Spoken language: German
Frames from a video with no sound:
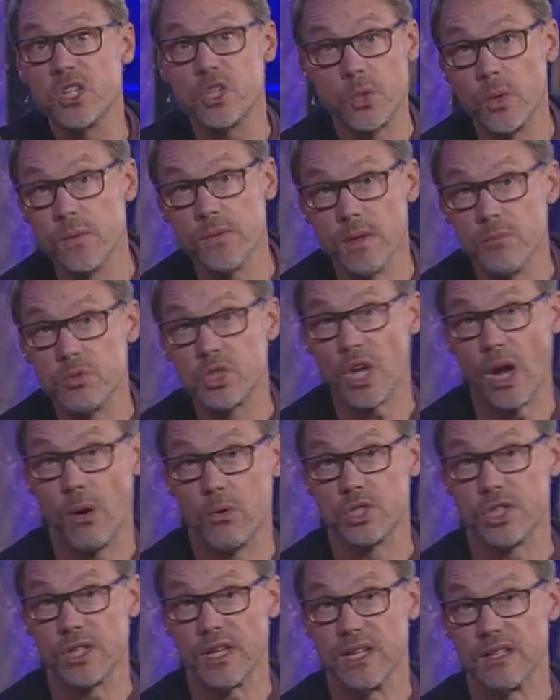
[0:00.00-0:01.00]
Stunden im
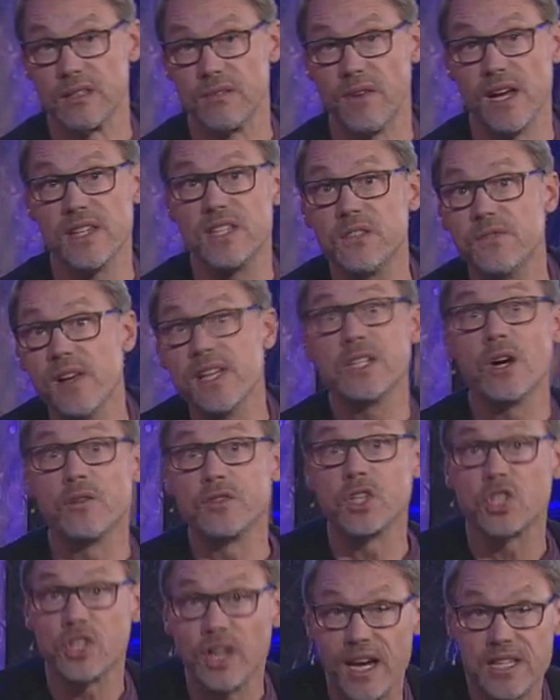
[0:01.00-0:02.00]
Stau steht, weiß ich, welche auf
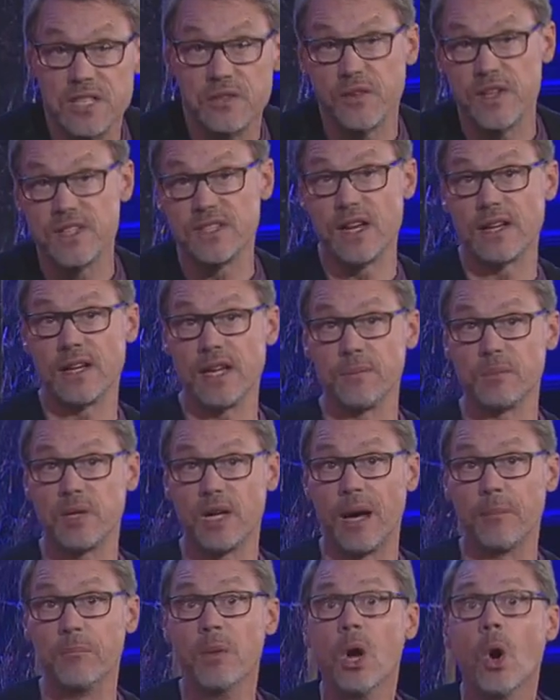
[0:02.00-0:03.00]
der Straße festgeklebt
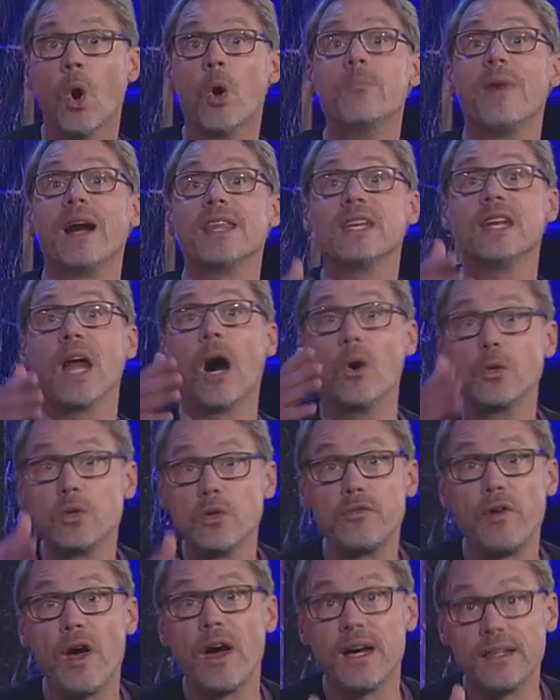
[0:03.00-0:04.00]
haben und man den
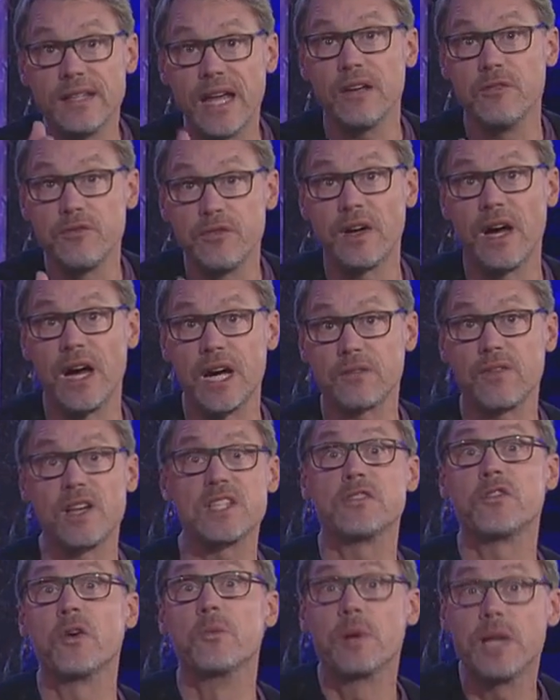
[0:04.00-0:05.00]
Autofahrer dann fragt,
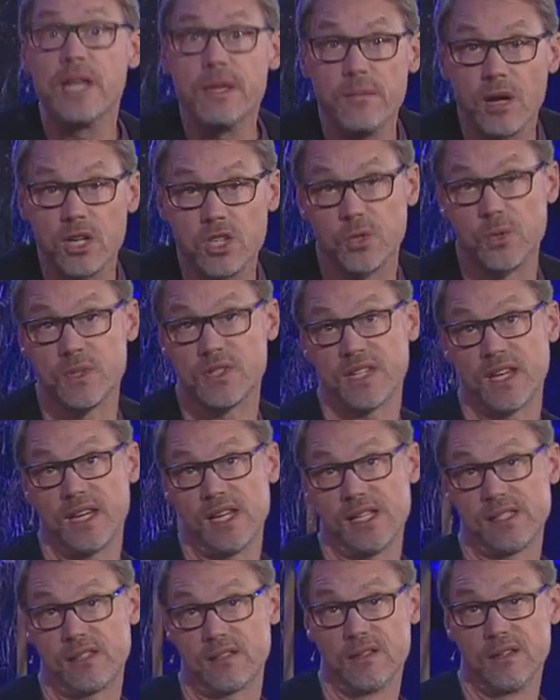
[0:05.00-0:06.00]
was er vom Klimaschutz
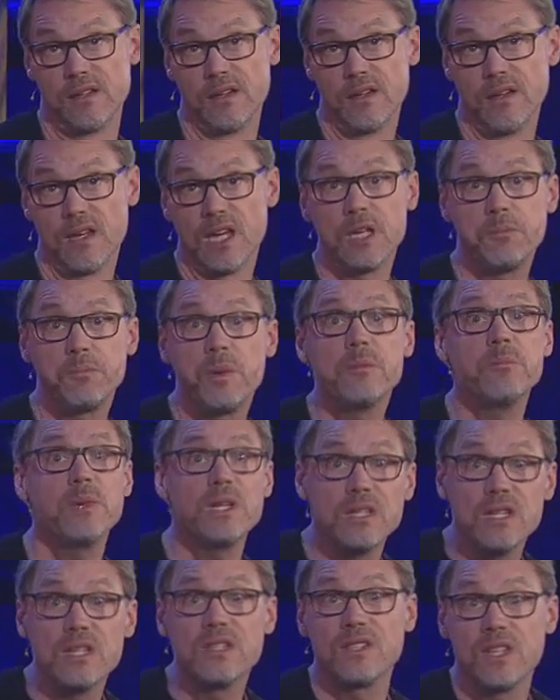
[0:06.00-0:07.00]
hält, ich bin
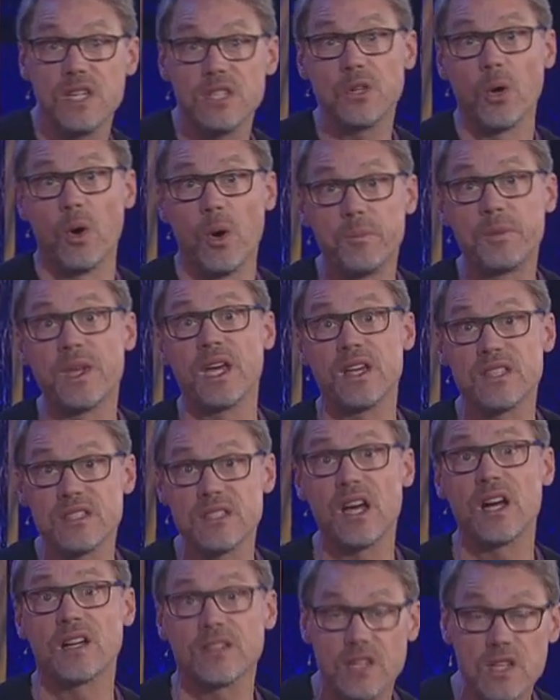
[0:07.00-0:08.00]
mir nicht sicher, ob der
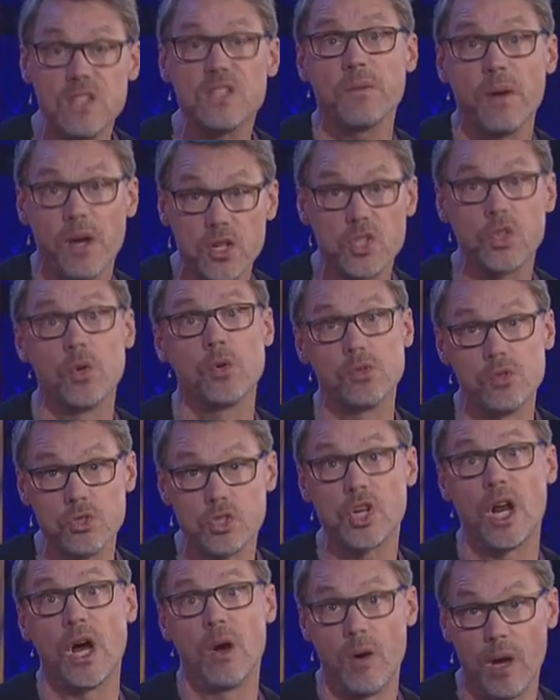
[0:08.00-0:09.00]
sagt, die zwei Stunden
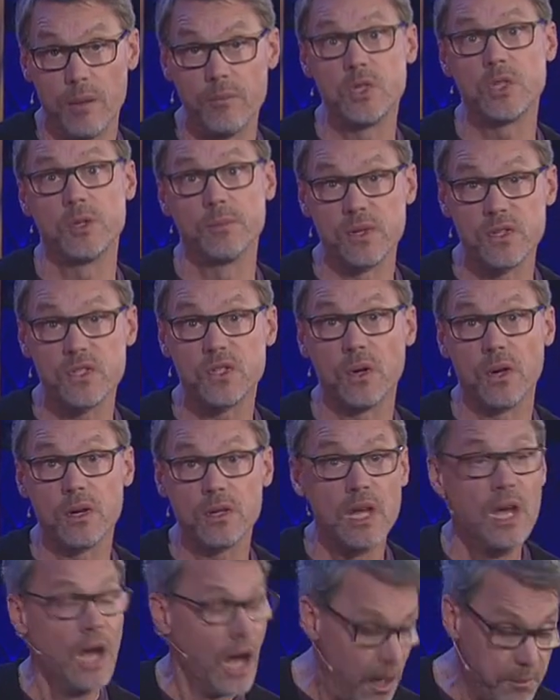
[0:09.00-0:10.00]
Stau haben mich
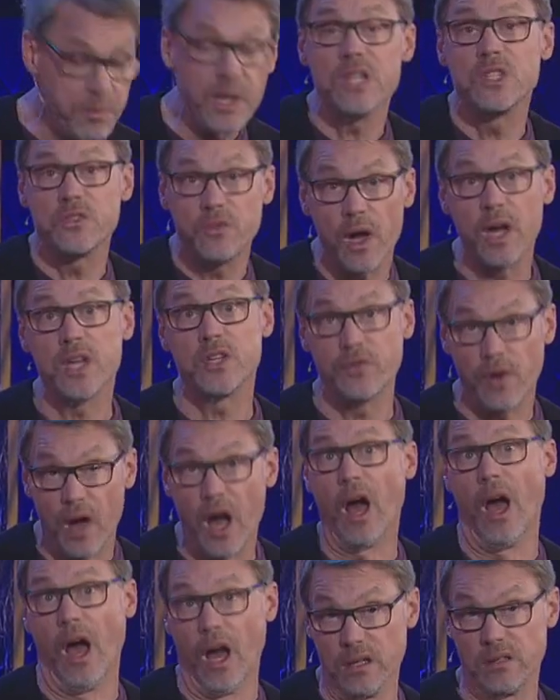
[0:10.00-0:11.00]
überzeugt, ab jetzt fahre ich
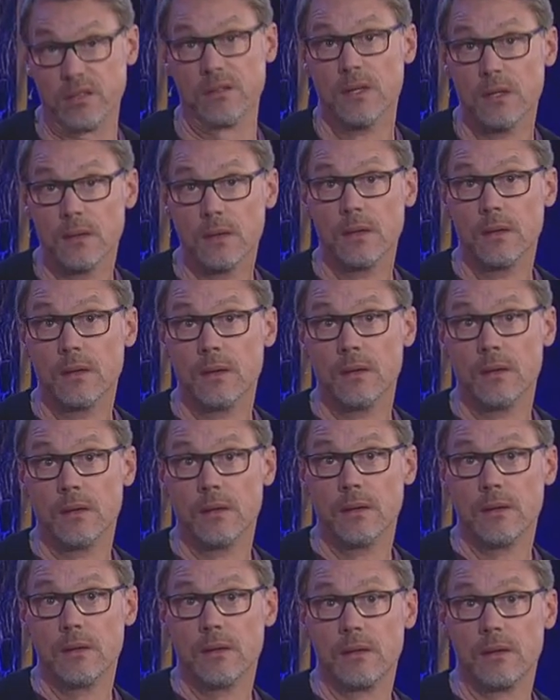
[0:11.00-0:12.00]
Fahrrad.
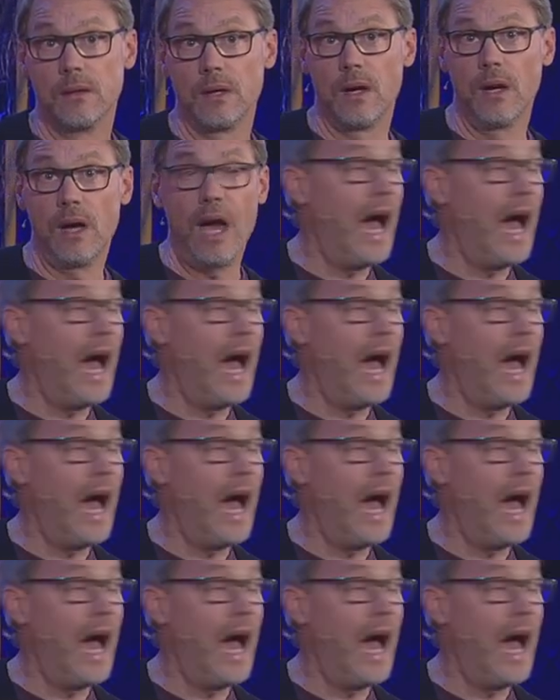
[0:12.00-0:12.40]
Ja,